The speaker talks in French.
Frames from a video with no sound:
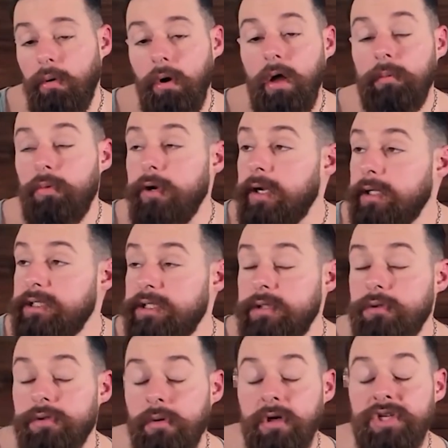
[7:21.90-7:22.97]
Voilà, moi, il a
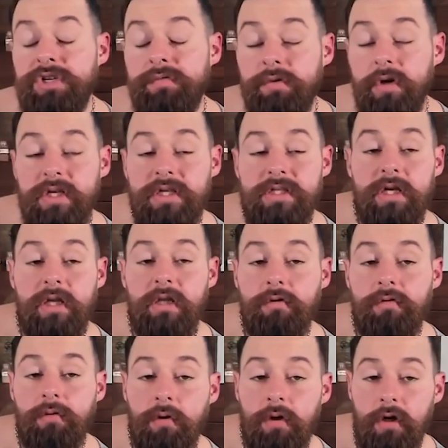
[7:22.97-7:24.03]
dit, je crois que j'ai vu un extrait
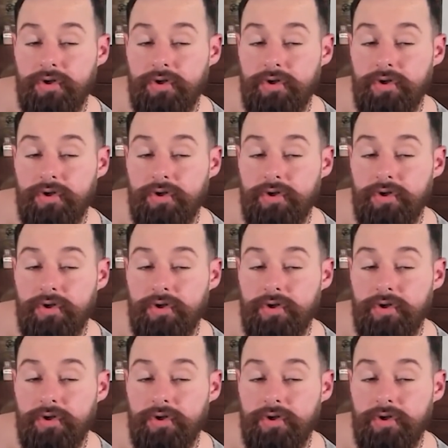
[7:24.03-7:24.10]
d'un truc.